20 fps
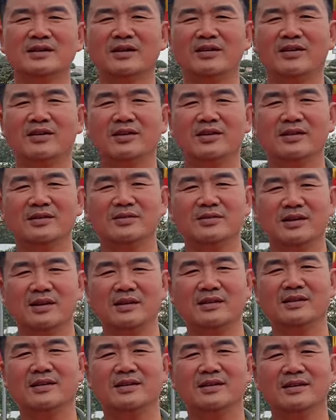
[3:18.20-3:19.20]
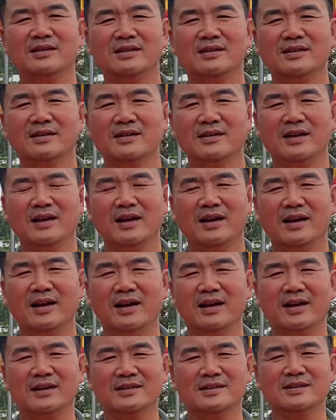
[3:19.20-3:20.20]
chào vâng.
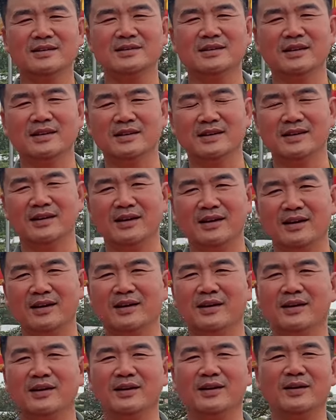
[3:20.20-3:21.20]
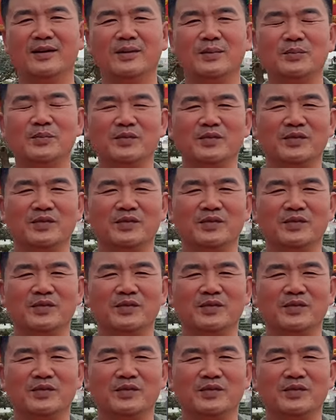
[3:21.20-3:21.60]
À, chương trình à,